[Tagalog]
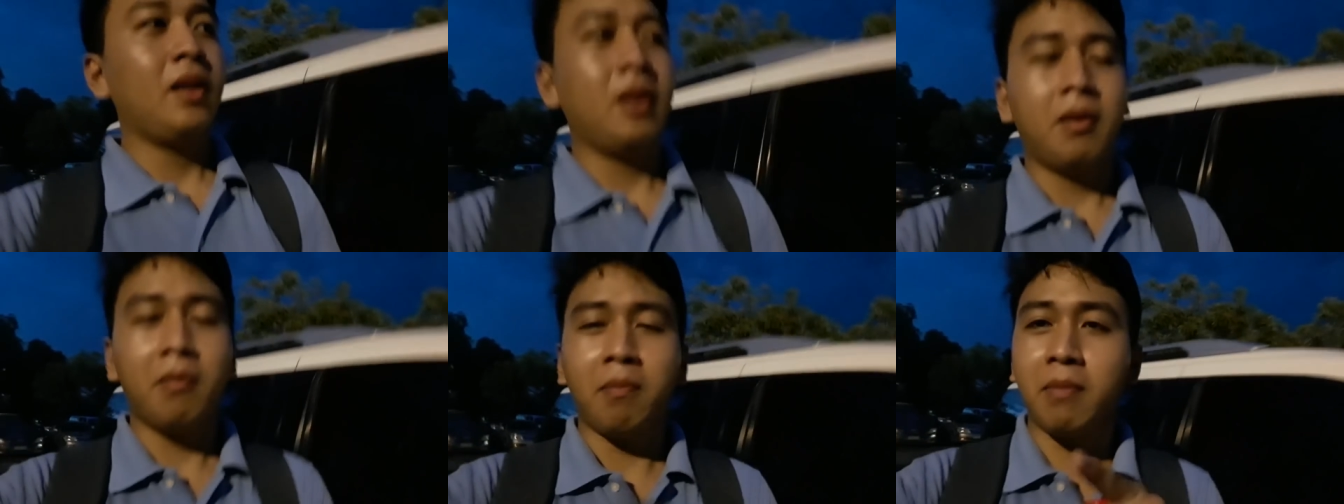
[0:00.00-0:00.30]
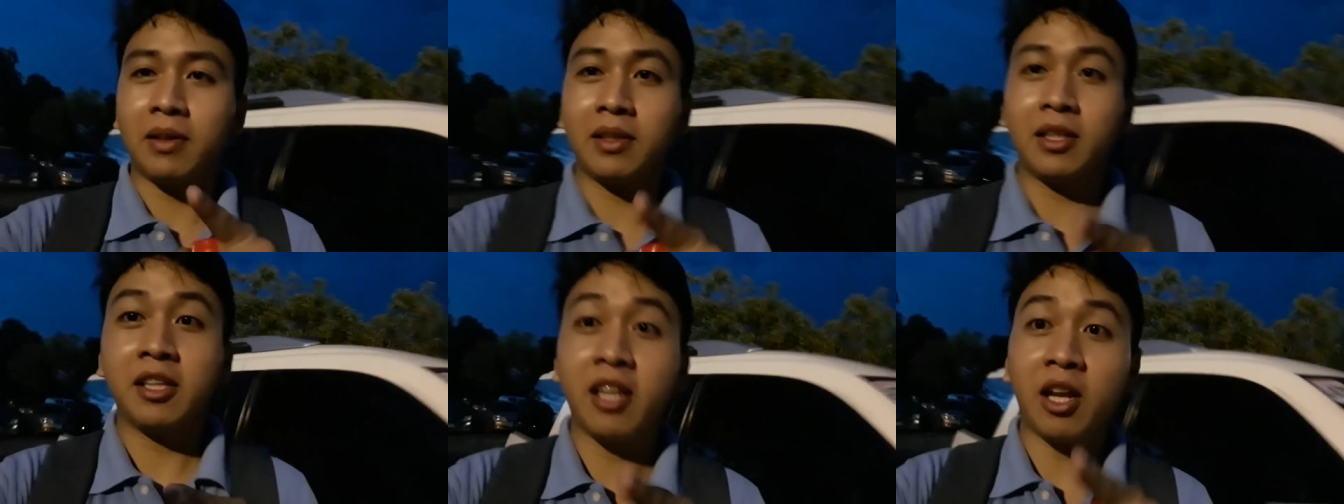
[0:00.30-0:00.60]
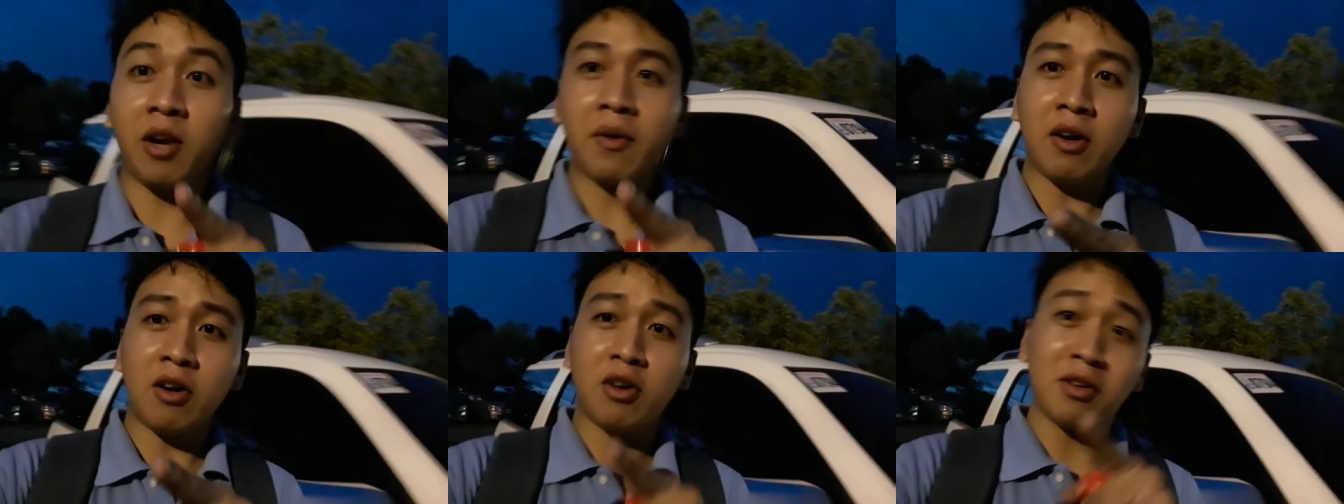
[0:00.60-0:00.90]

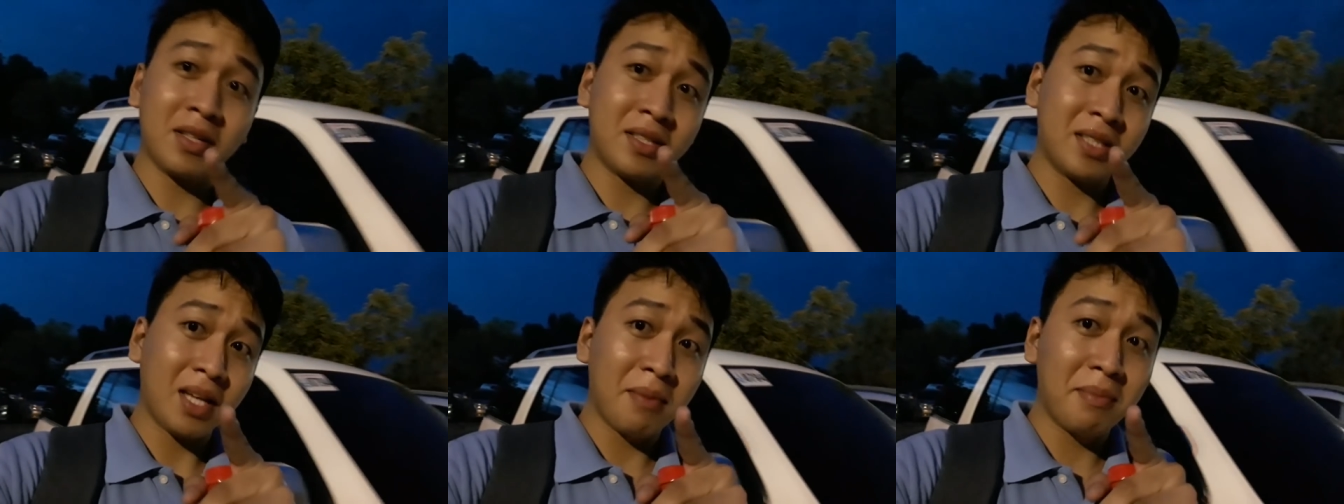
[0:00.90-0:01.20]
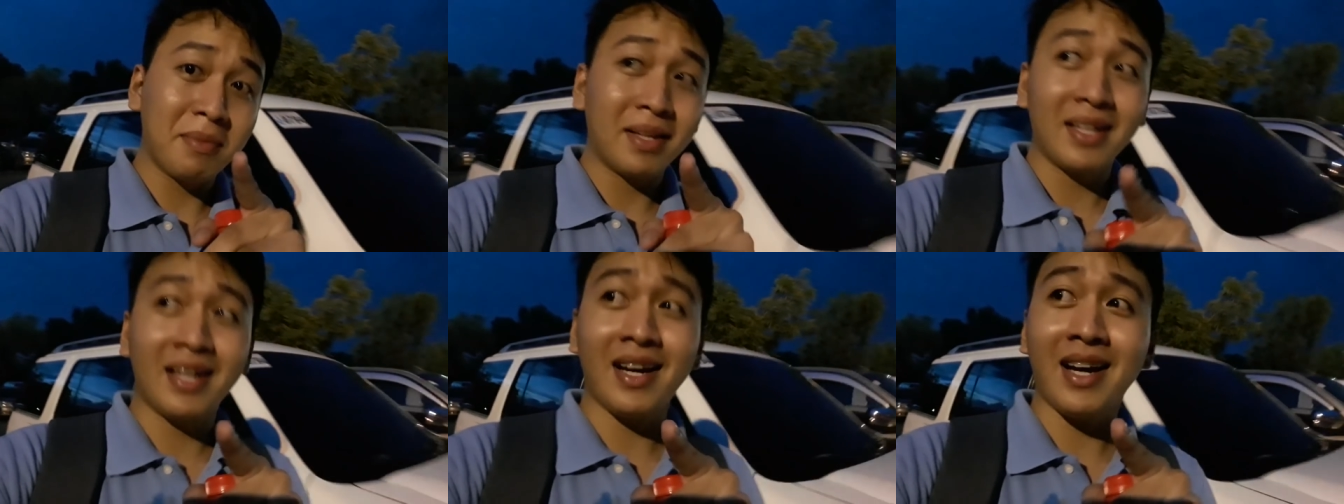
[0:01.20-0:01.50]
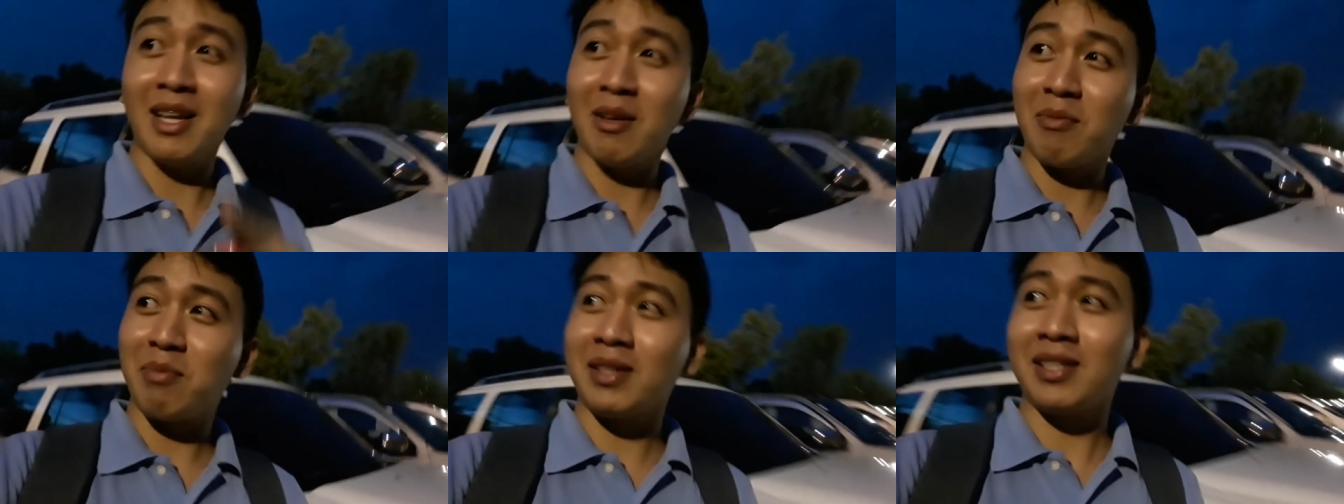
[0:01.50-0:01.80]
Magdadalawang oras na kami naghahanap
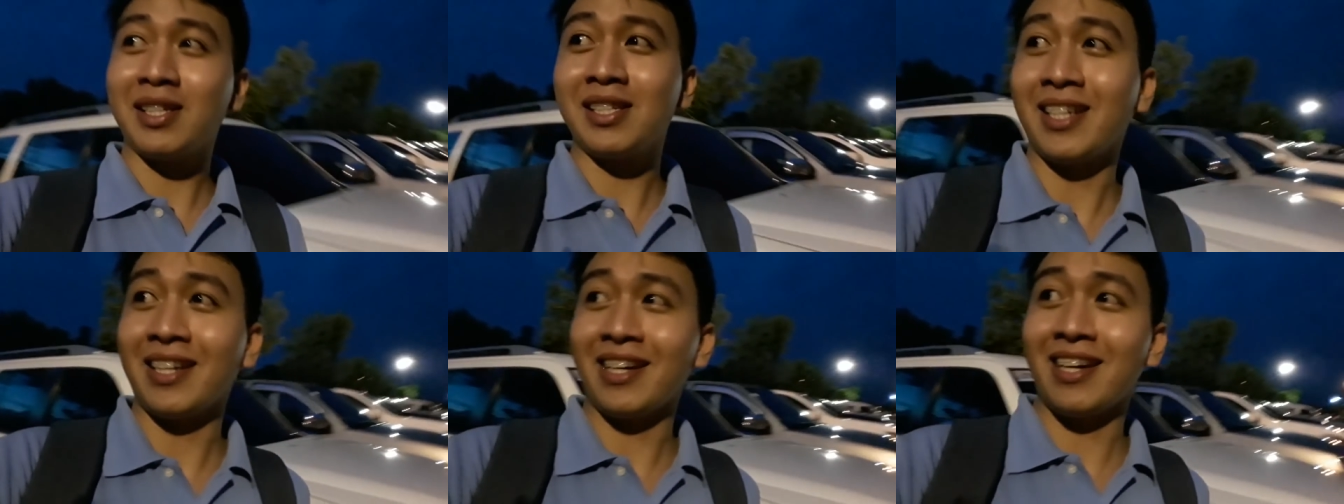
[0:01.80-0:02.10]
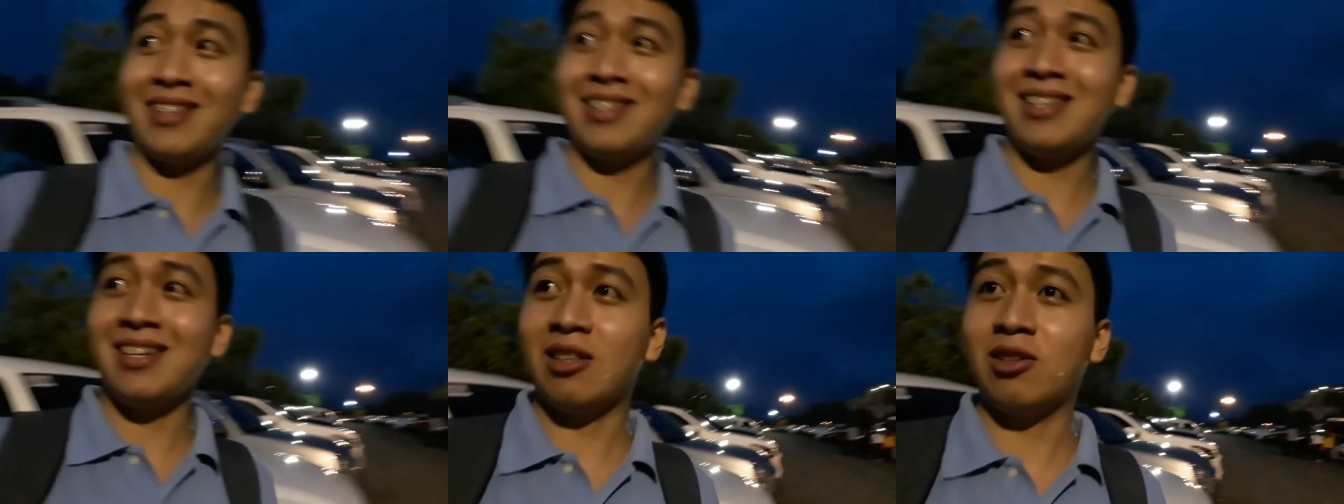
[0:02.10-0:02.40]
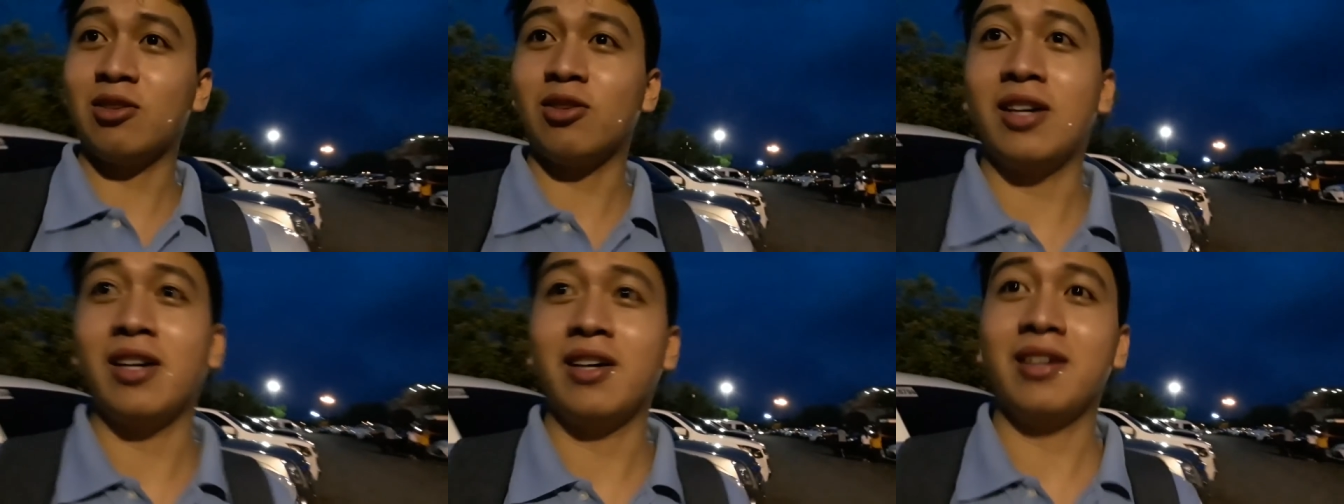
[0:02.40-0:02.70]
ng sasakyan dito
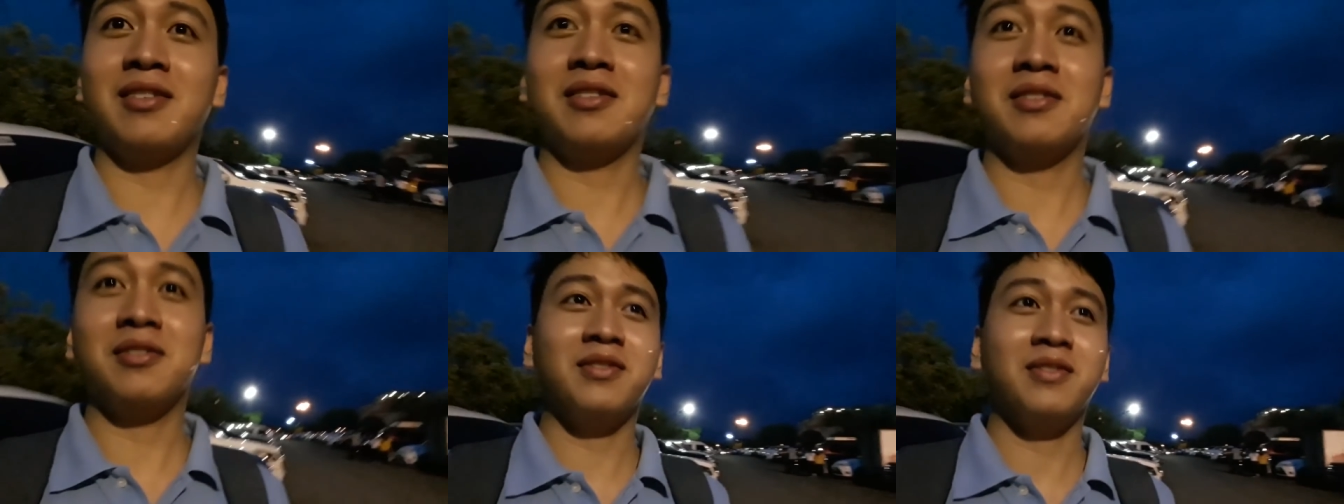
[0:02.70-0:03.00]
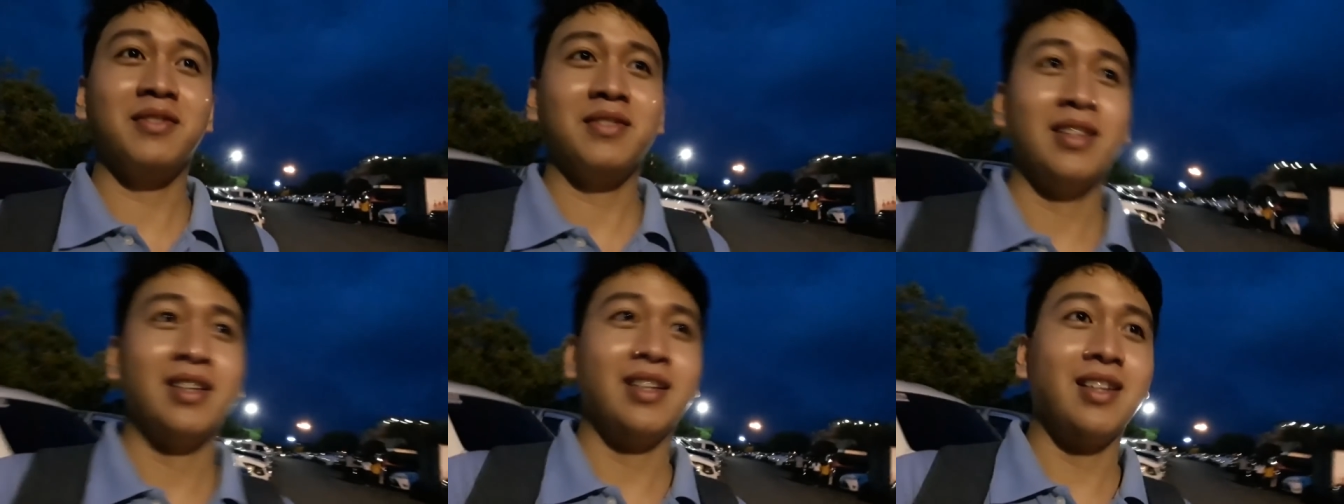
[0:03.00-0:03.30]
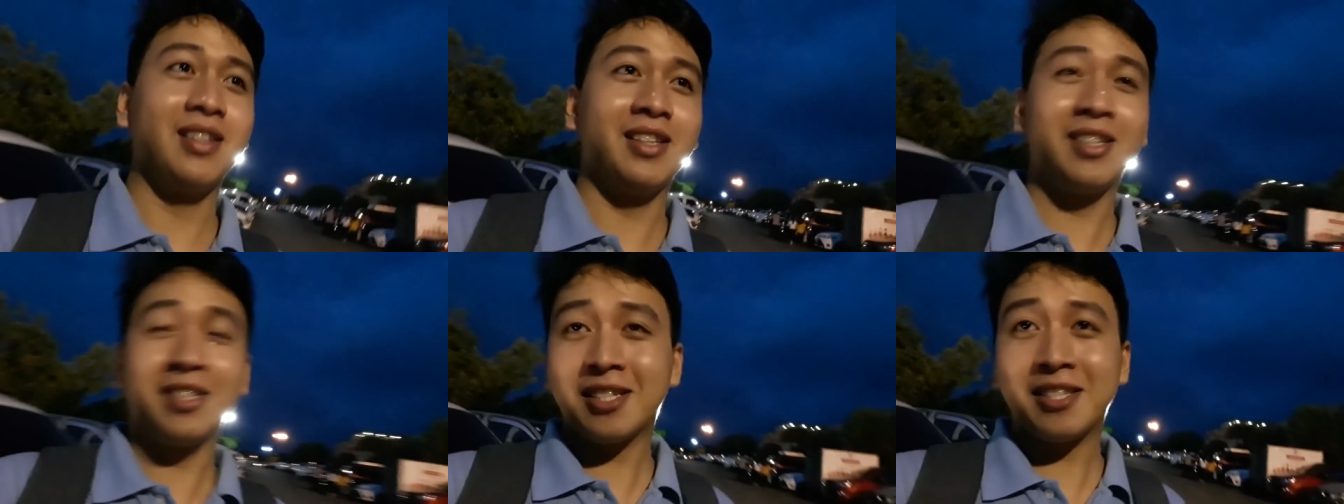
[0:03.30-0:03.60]
ah.
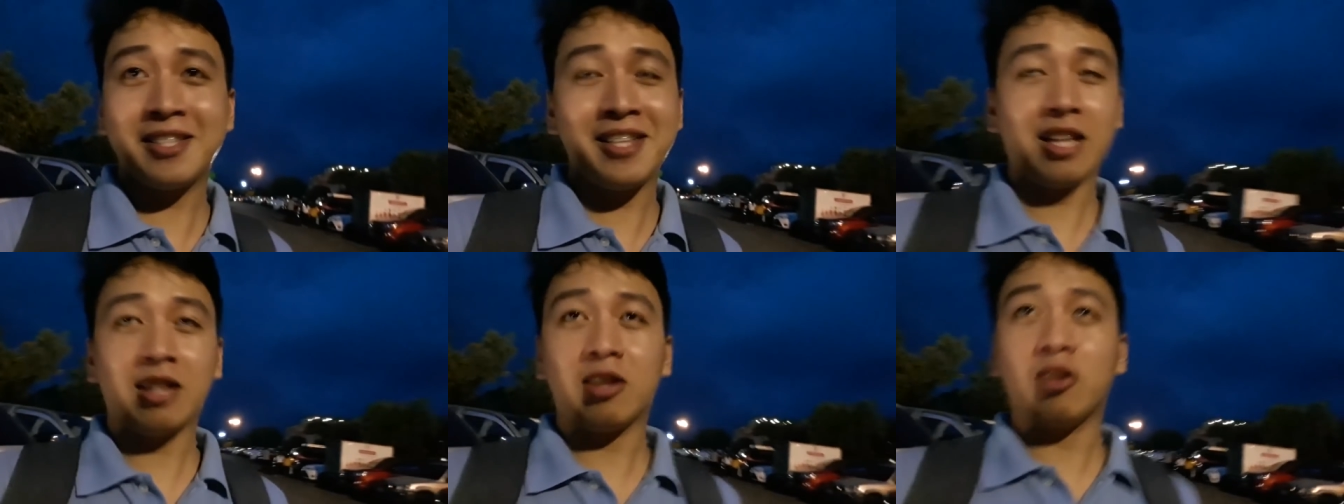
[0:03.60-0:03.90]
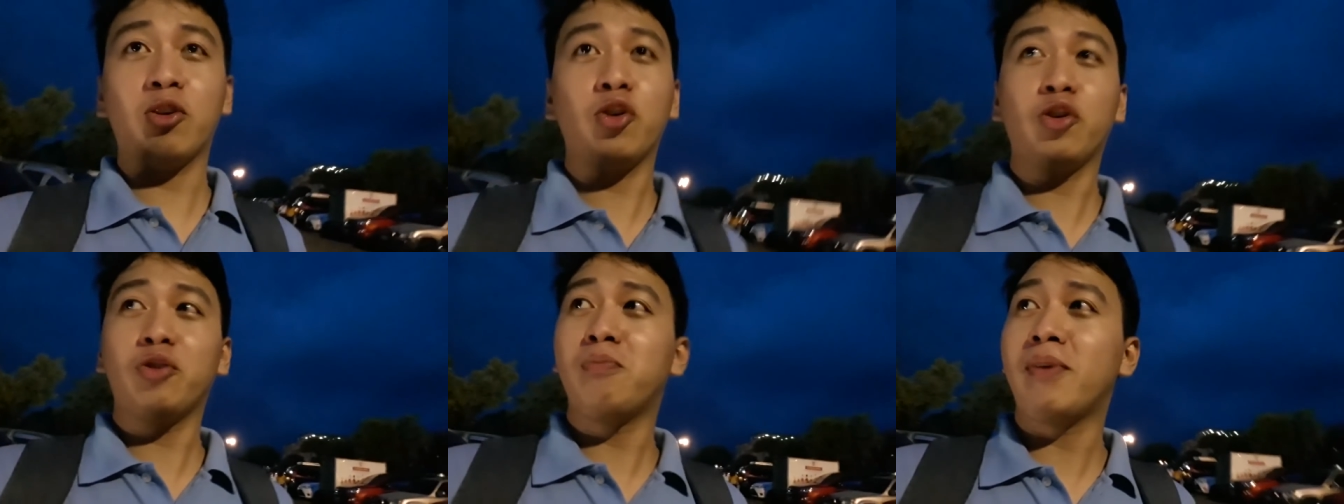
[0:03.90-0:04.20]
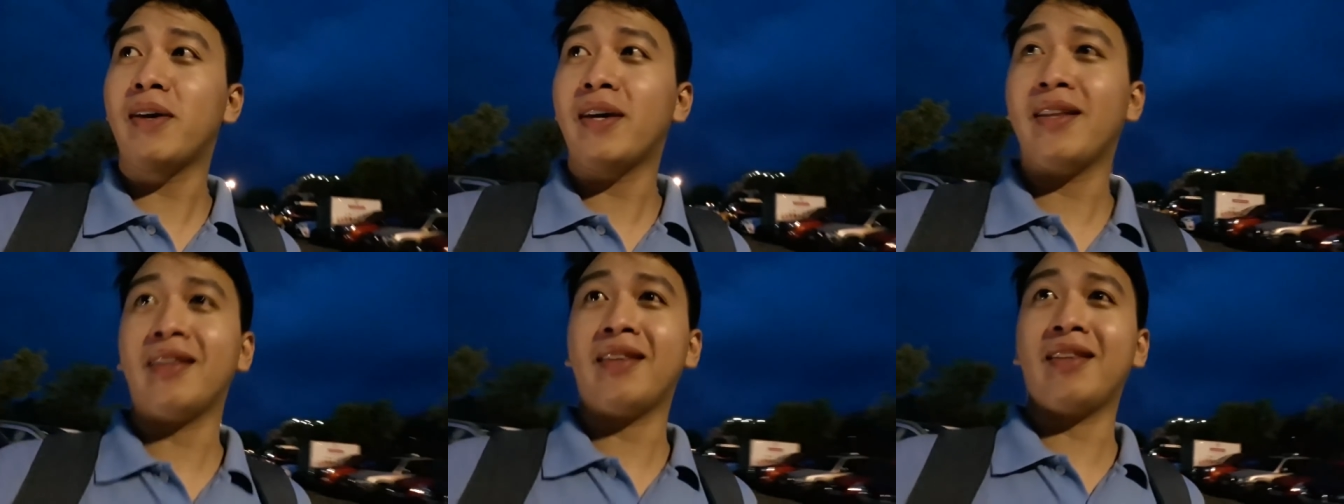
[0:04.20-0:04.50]
This is not good, man.